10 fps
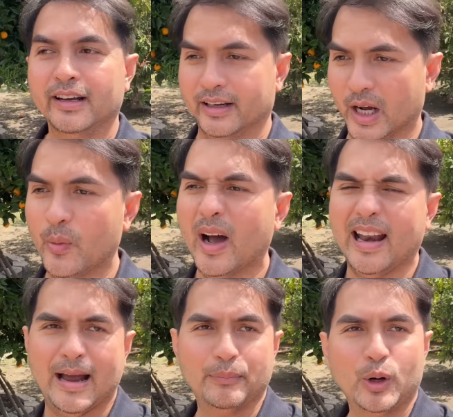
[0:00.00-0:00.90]
đã qua
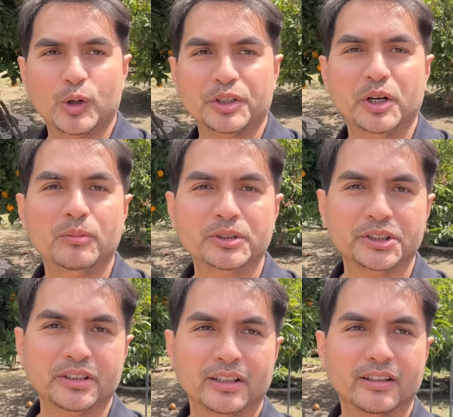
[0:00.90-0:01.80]
làm rồi, chứ hôm
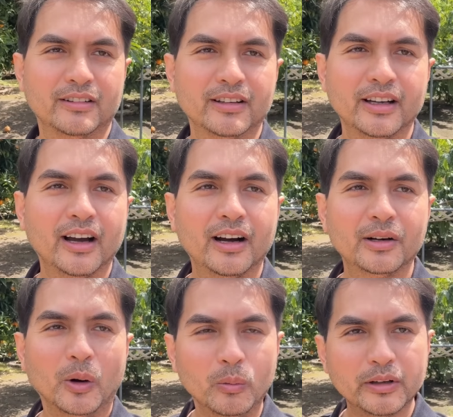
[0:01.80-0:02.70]
trước là trời nó dơ
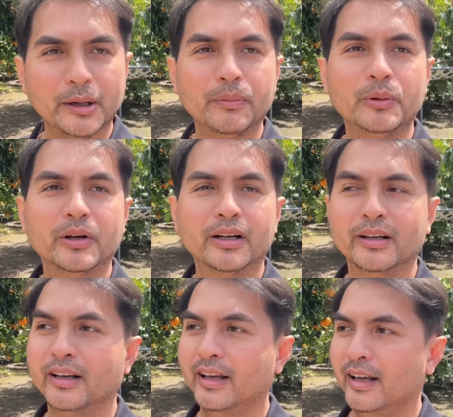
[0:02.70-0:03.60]
khủng khiếp luôn á.
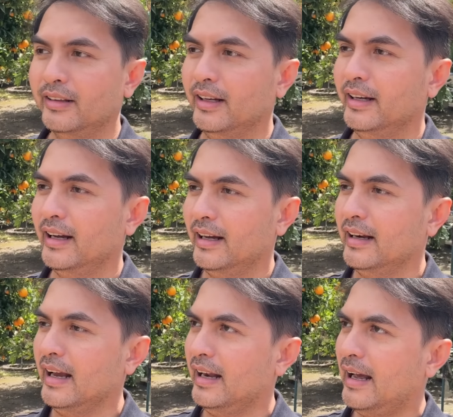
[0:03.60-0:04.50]
Thì
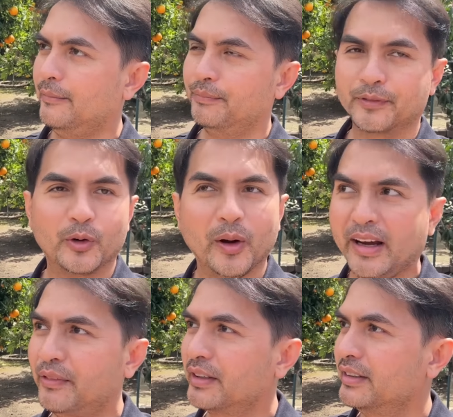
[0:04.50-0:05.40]
đây là
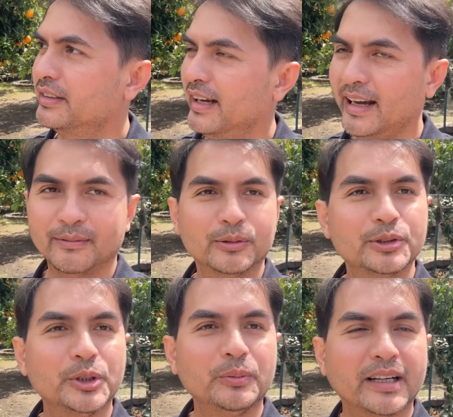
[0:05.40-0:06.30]
khoe mọi người nha,
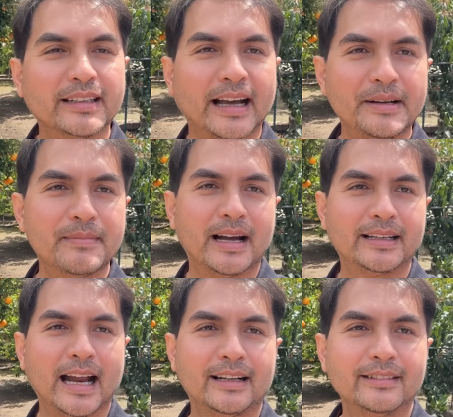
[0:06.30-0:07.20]
xíu một cái cây mà
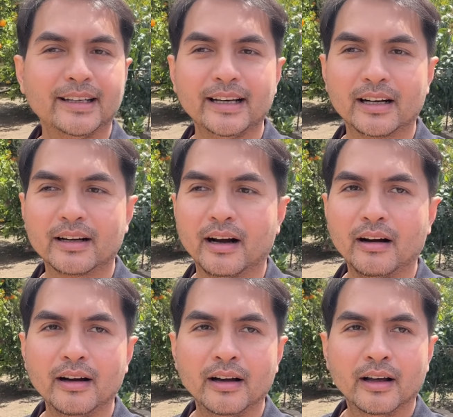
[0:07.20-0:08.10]
nhà Đức Tiến đang
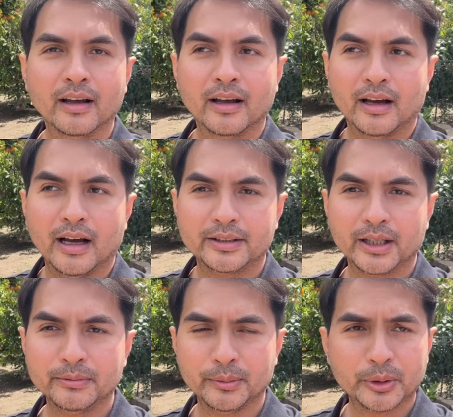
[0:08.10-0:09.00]
có ở
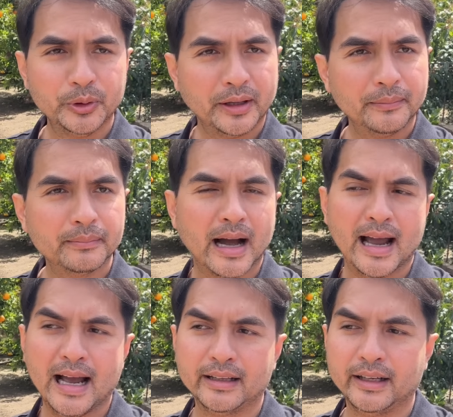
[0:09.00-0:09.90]
trong dịp cuối tháng
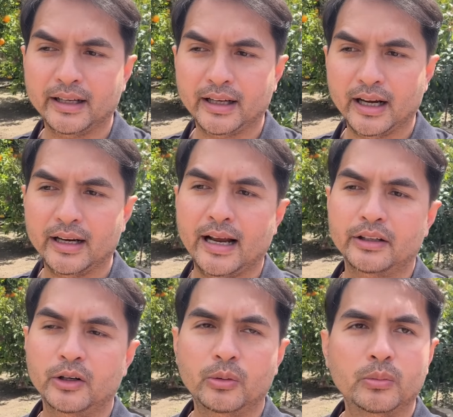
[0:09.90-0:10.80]
ba thì đang
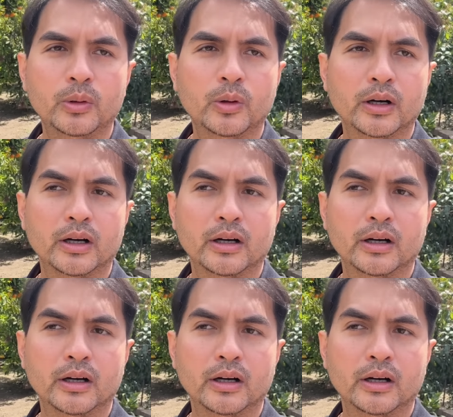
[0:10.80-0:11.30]
vô mùa